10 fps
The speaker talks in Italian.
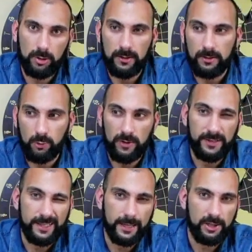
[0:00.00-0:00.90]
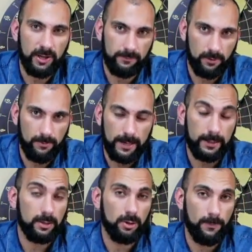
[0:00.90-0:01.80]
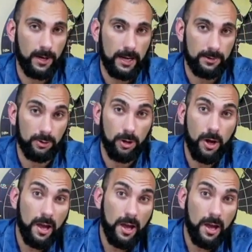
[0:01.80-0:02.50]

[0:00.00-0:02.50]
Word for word: di cui vi siete già informati e sto parlando